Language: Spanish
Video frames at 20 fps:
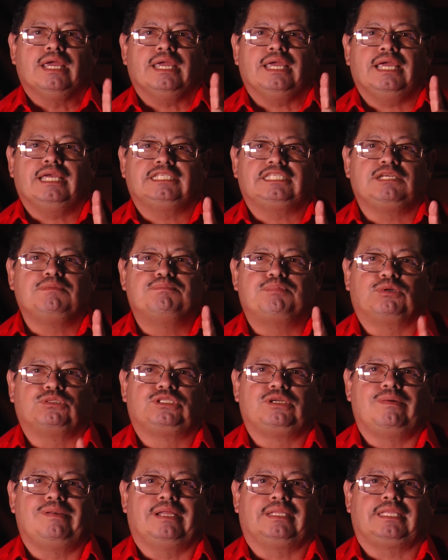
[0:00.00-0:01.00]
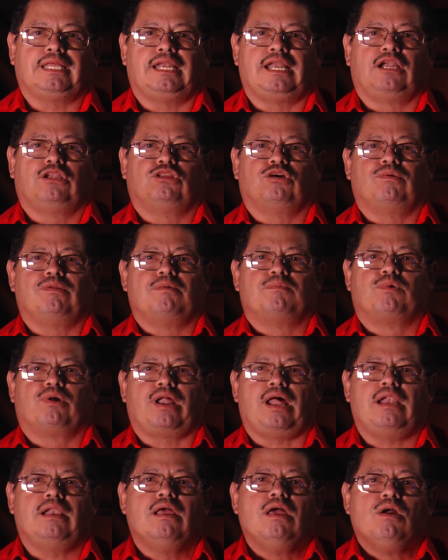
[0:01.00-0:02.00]
Es imposible tener doble
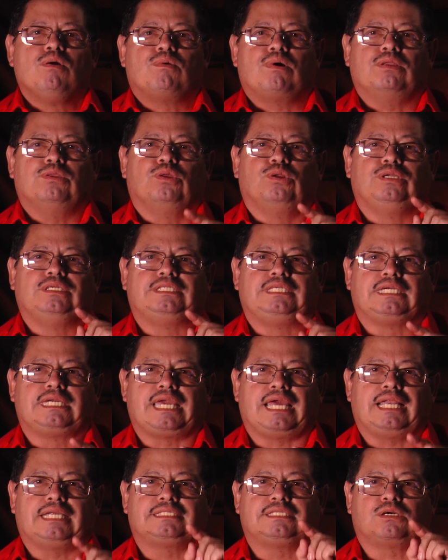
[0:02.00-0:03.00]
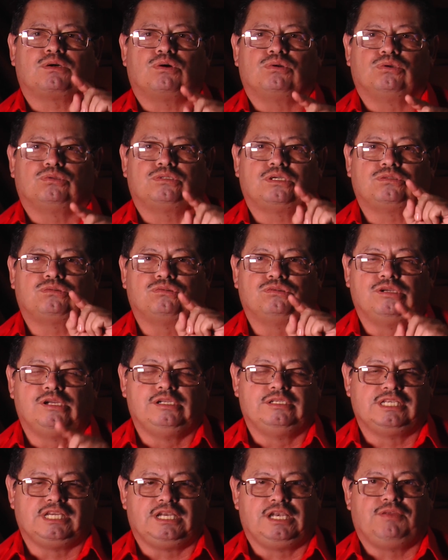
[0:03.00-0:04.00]
moral cuando ni siquiera se conoce su
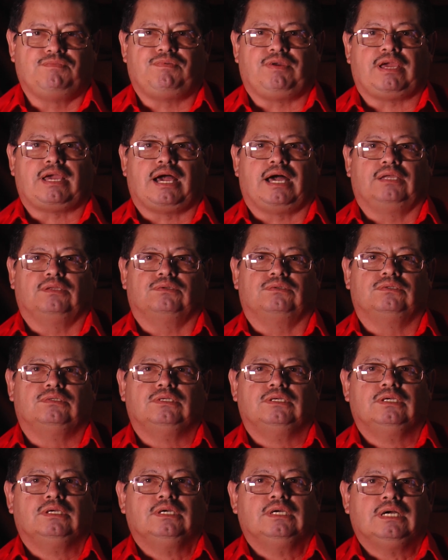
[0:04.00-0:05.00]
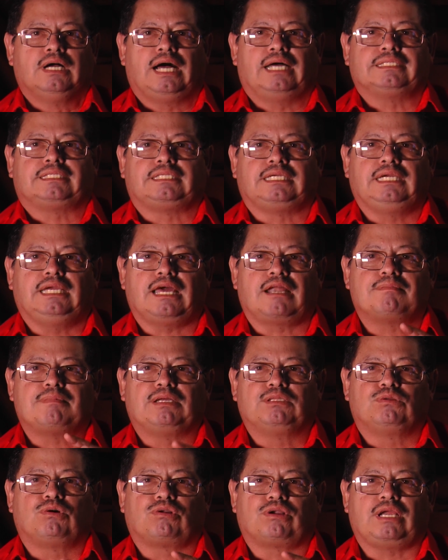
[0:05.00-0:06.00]
significado. Así
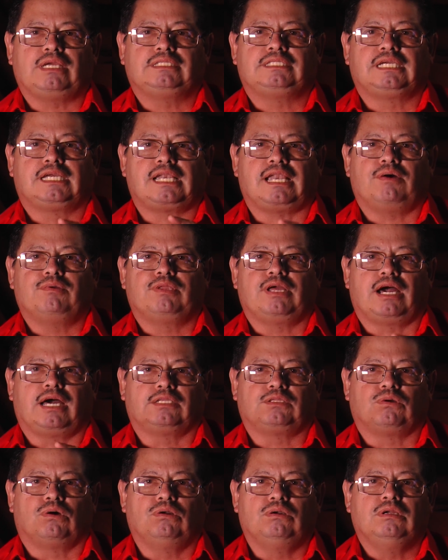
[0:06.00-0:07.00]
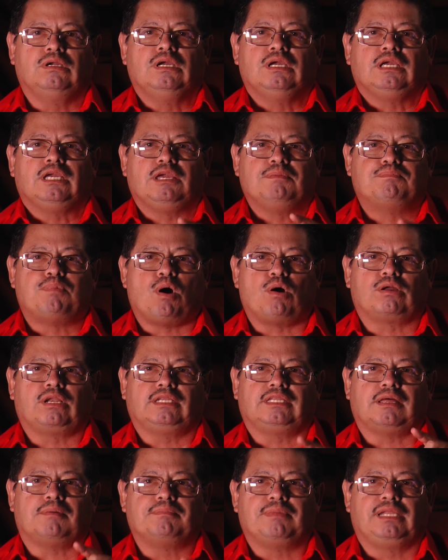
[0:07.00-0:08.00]
Armando Reyes y Claudia Gatón
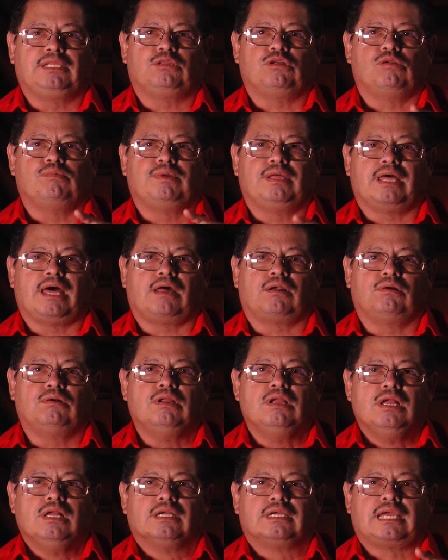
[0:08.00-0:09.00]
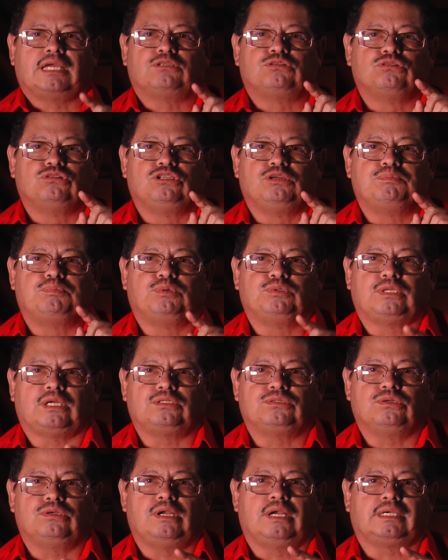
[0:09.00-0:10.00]
hipócritamente olvidaron que sus
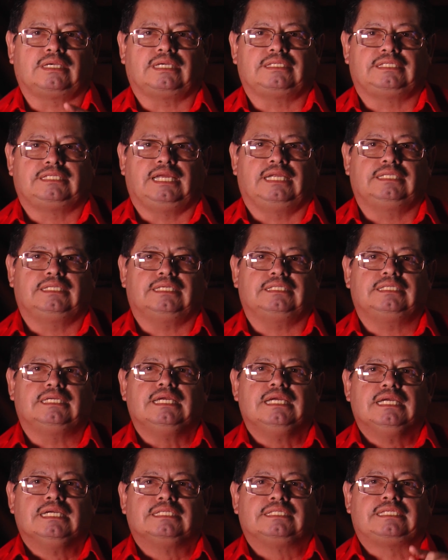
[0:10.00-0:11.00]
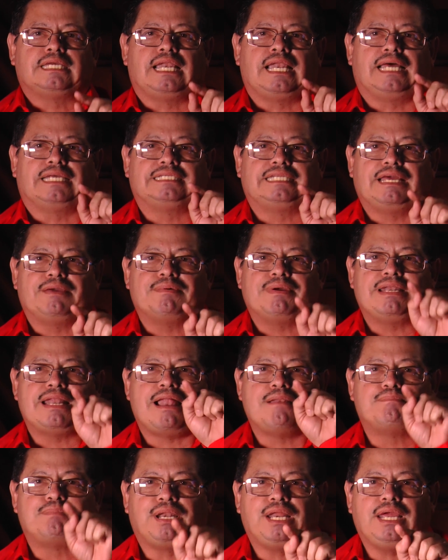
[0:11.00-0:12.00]
diputaciones recientes se las deben
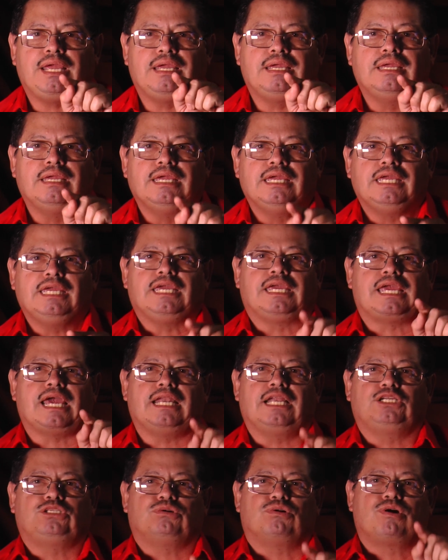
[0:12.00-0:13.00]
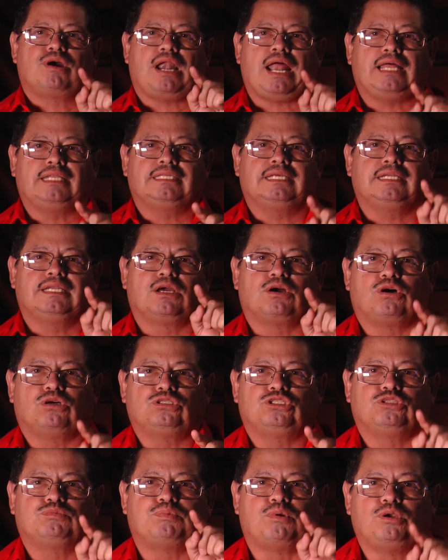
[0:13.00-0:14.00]
al PRI y que han hecho grandes
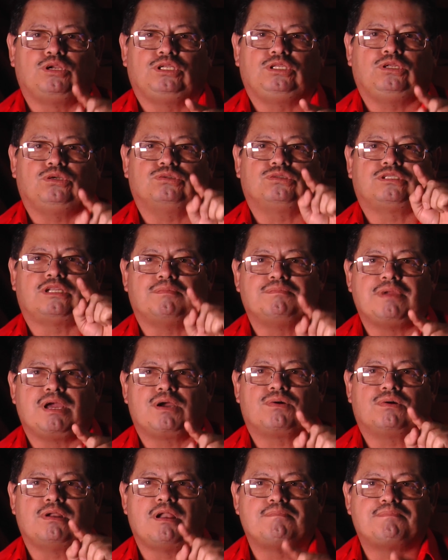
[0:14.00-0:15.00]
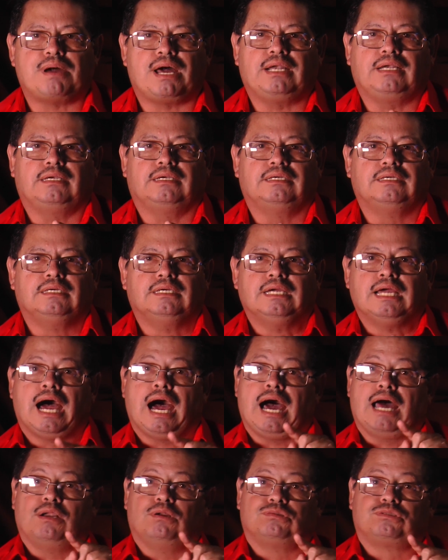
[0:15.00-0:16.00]
negocios políticos también con el PAN,
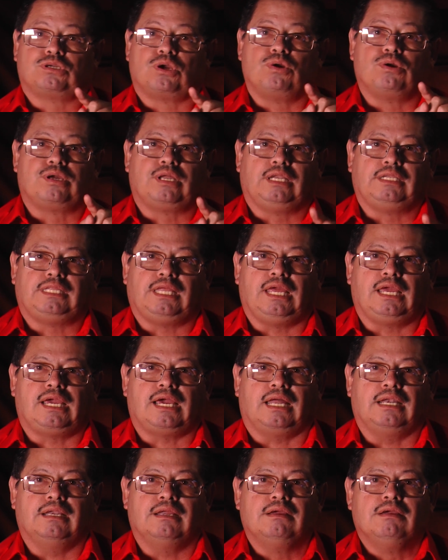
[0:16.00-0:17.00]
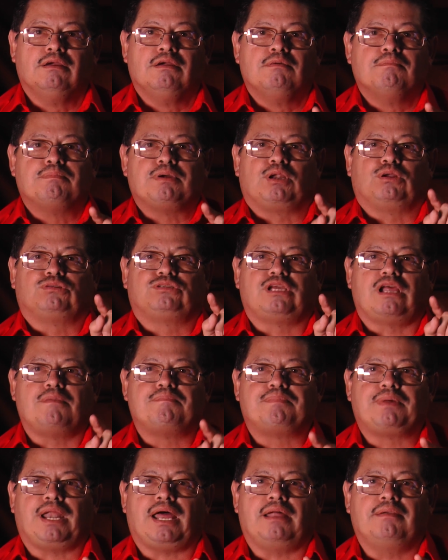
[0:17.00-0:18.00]
a los que hoy critican. Pero si
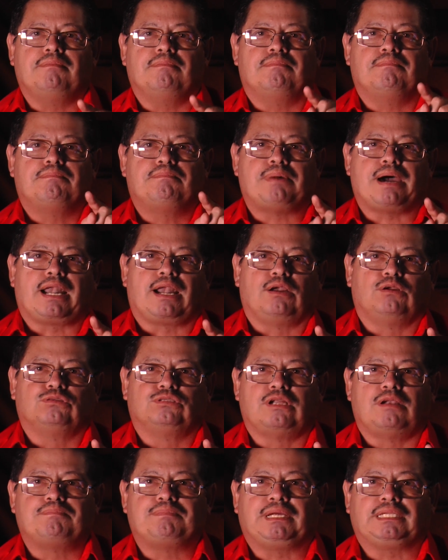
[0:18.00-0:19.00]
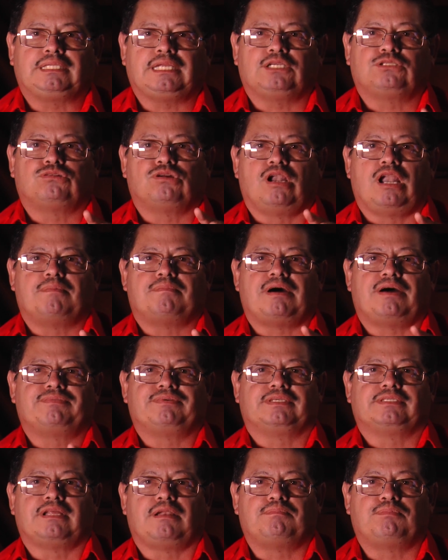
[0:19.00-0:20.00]
el PRAN para los del PT son las
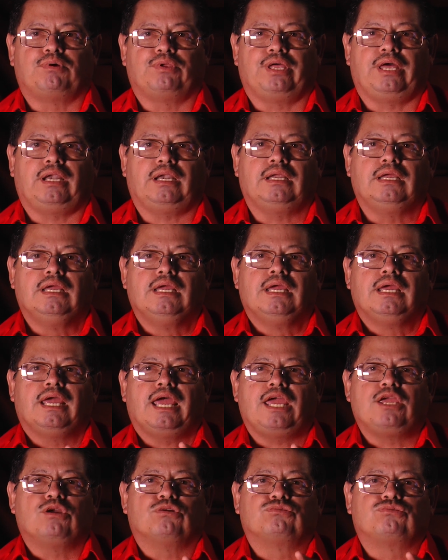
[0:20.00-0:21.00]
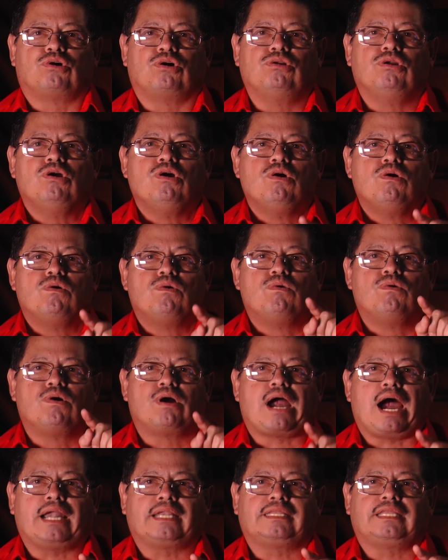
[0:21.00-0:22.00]
mafias del poder, ellos son un
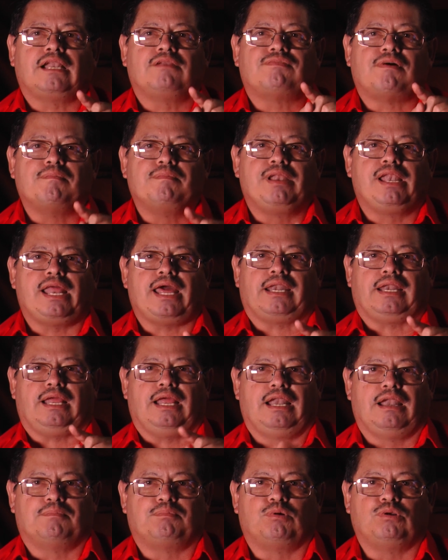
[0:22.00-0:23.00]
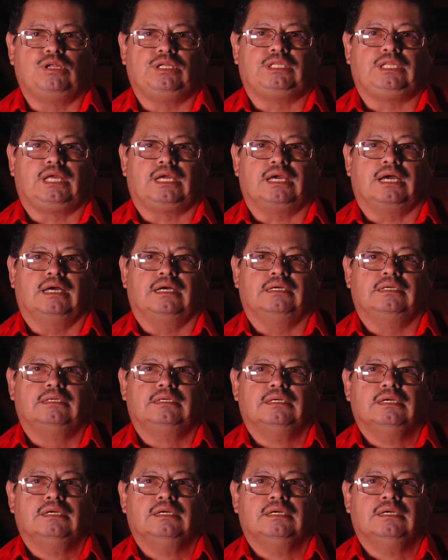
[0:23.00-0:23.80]
cártel familiar en la política.